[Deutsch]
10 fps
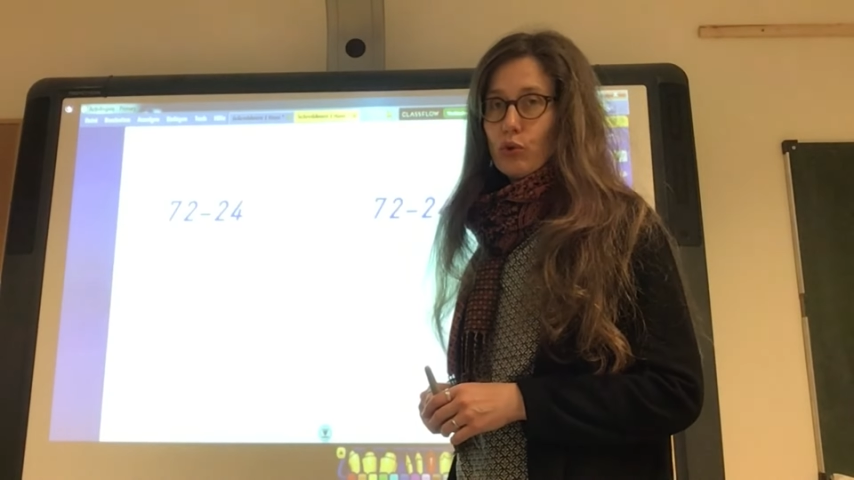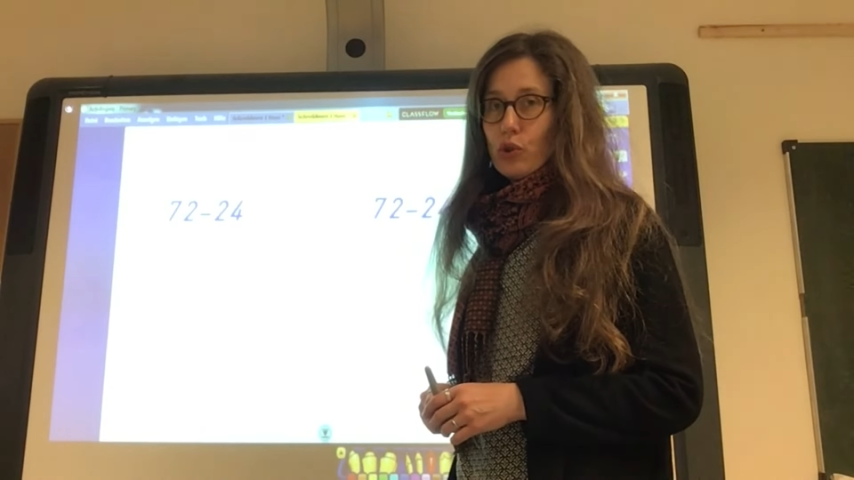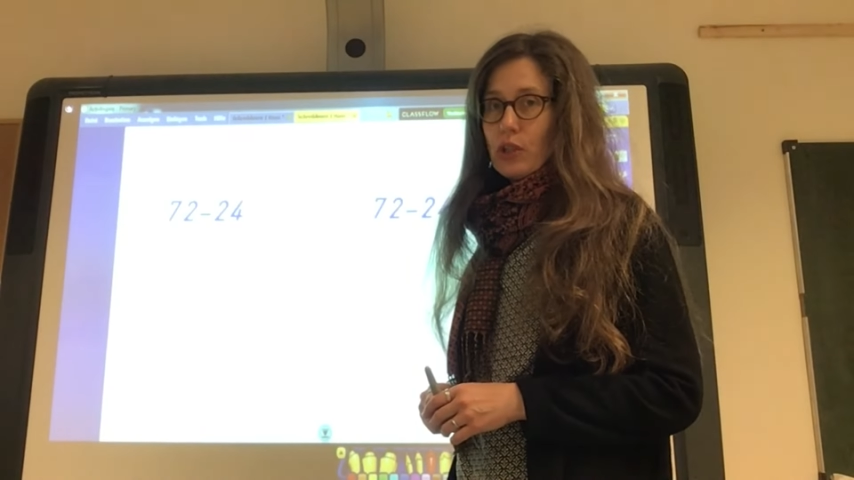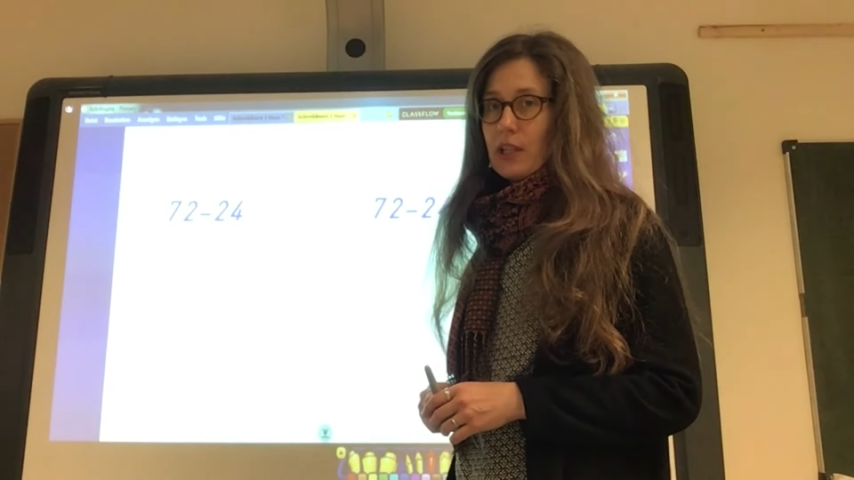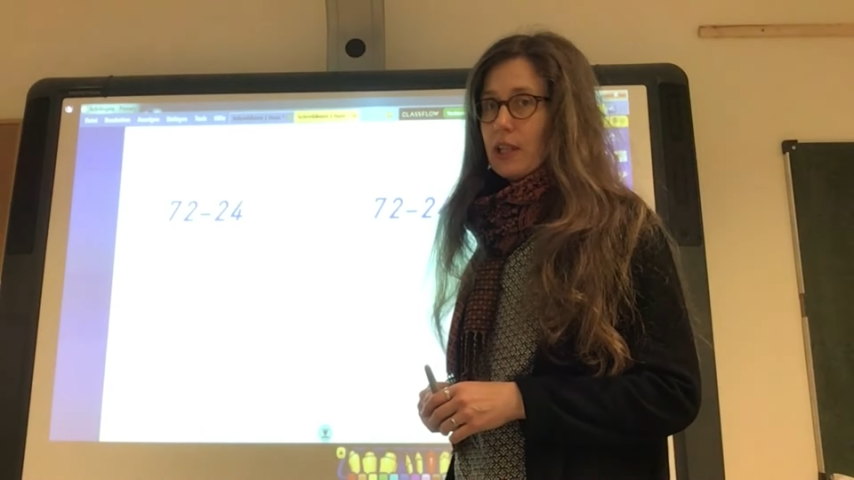
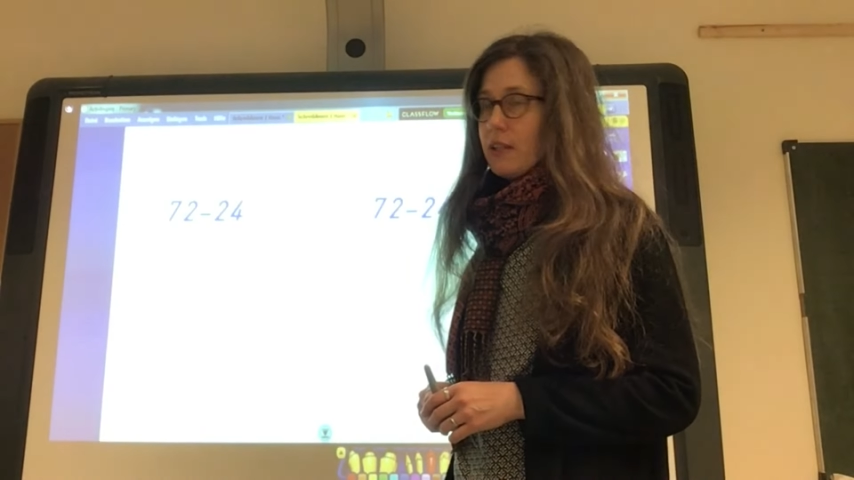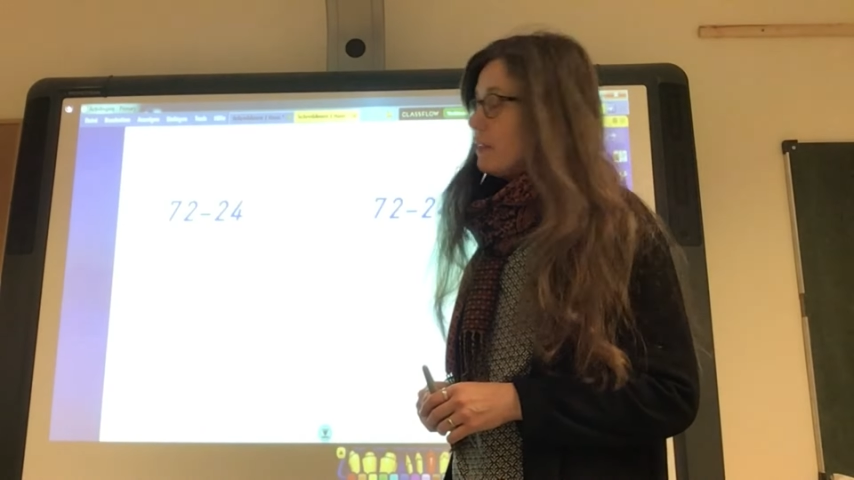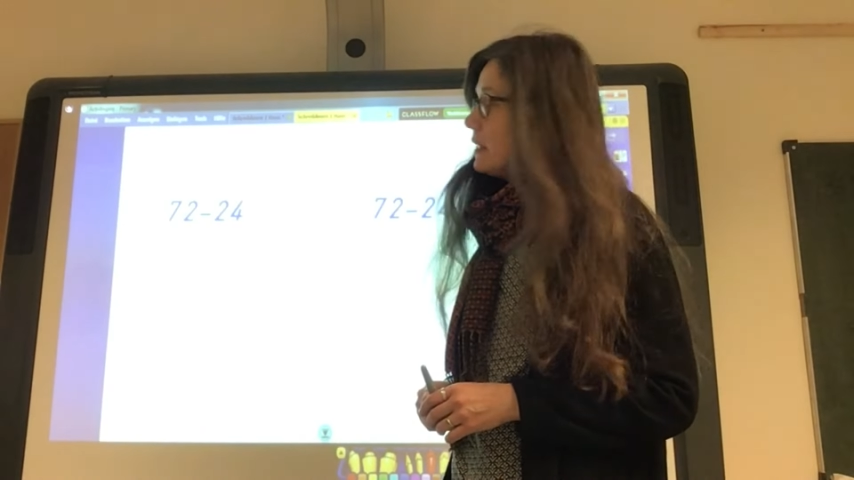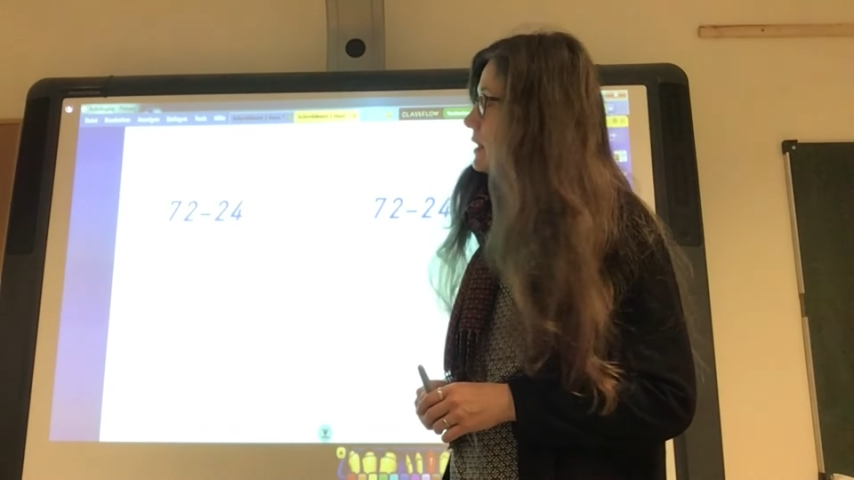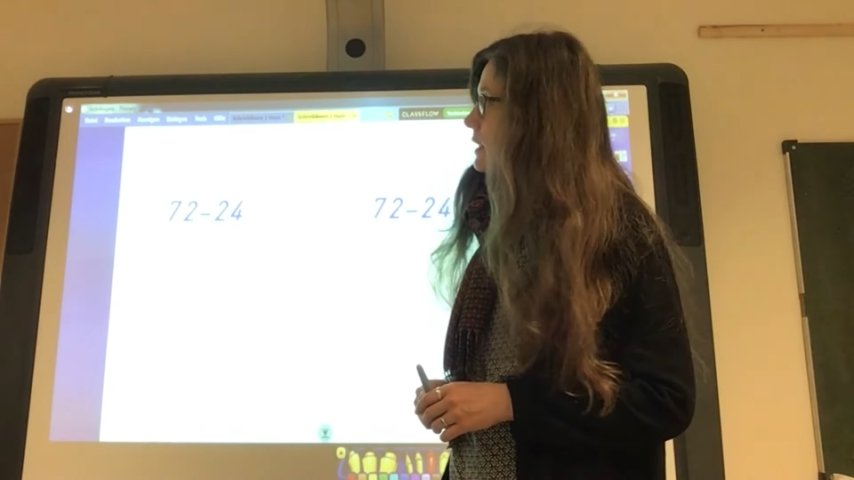stehen,
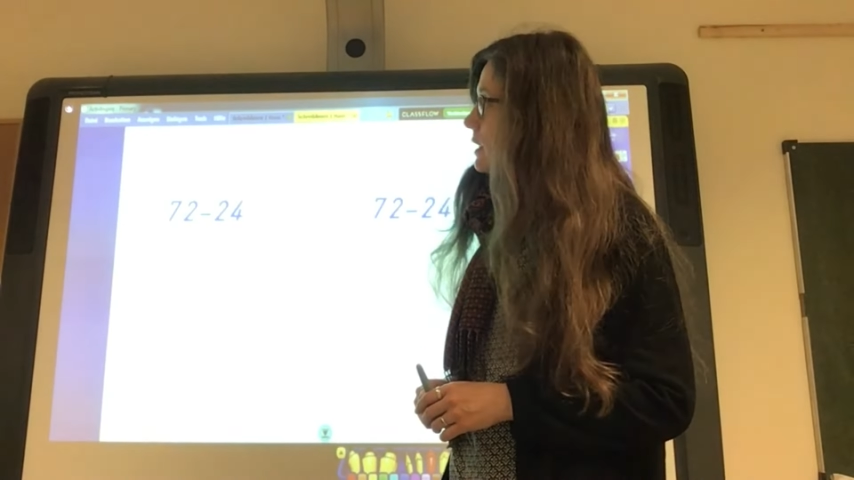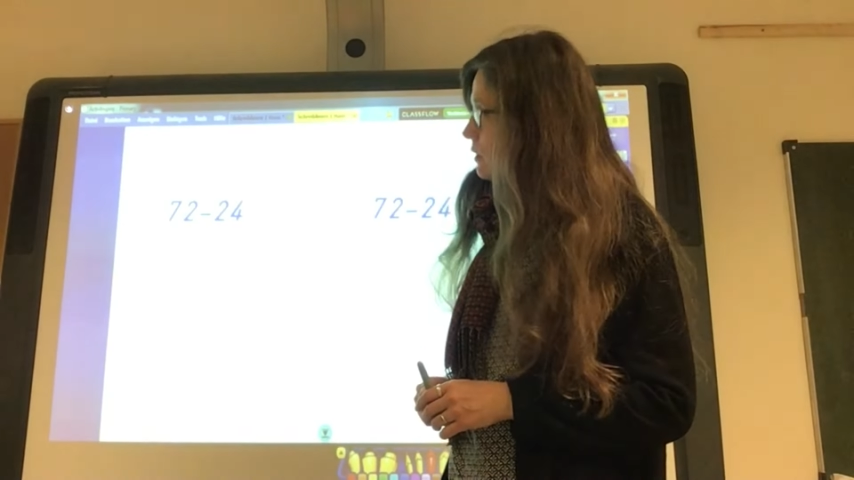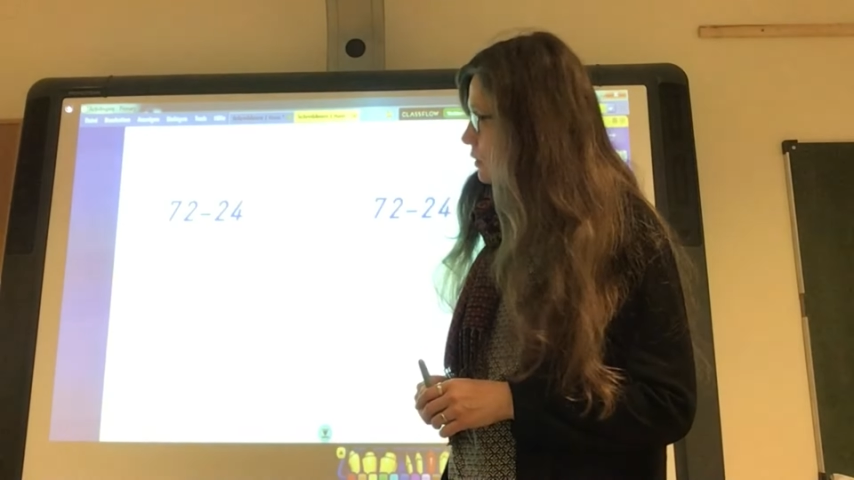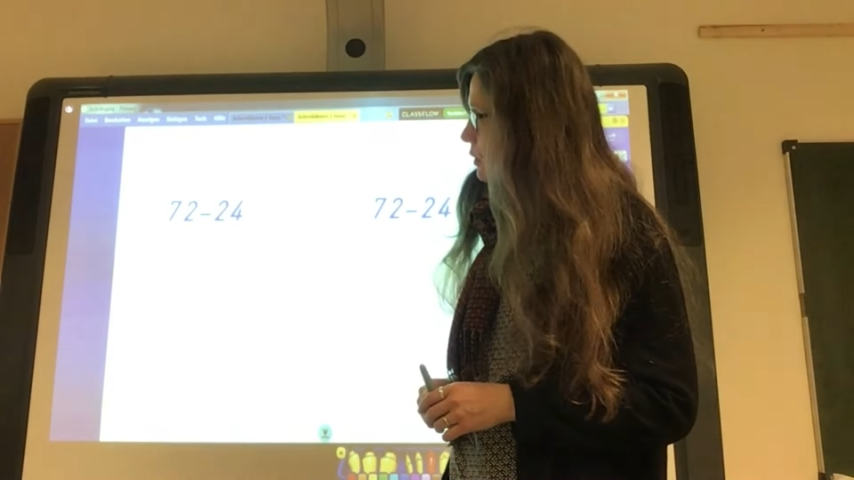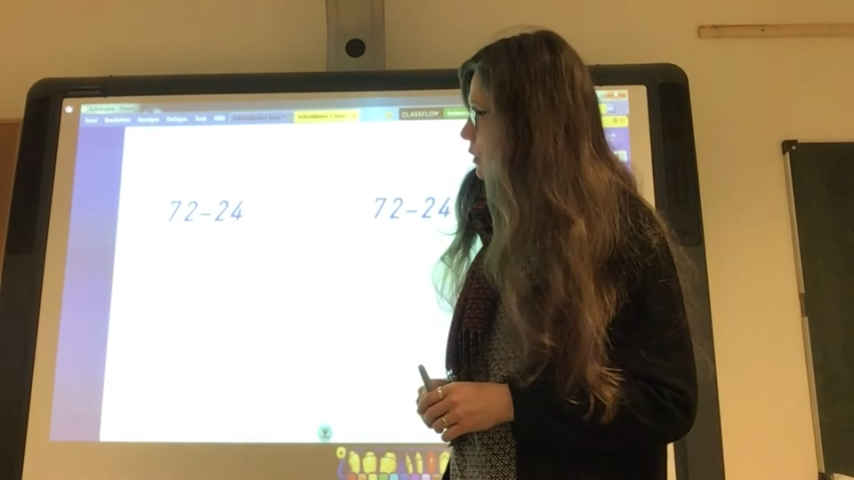wie sie
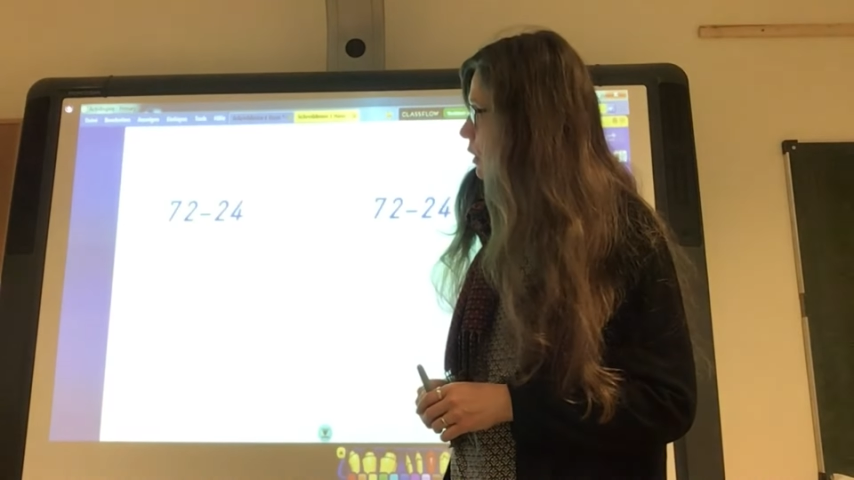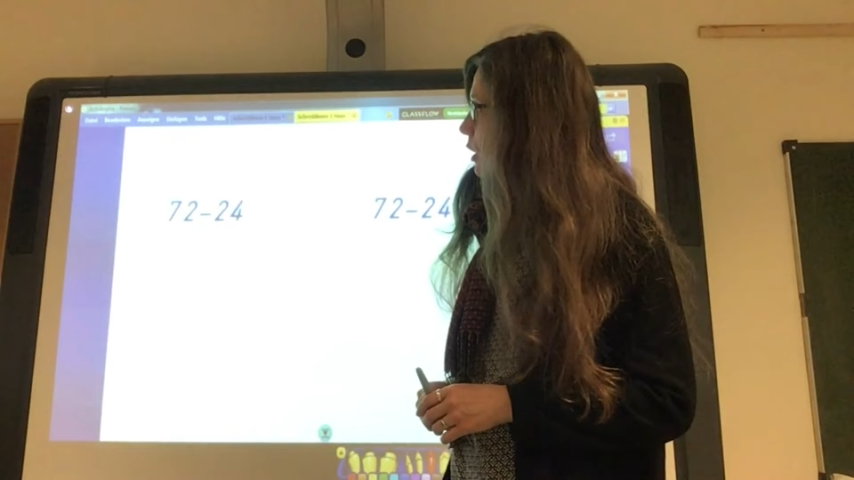ist.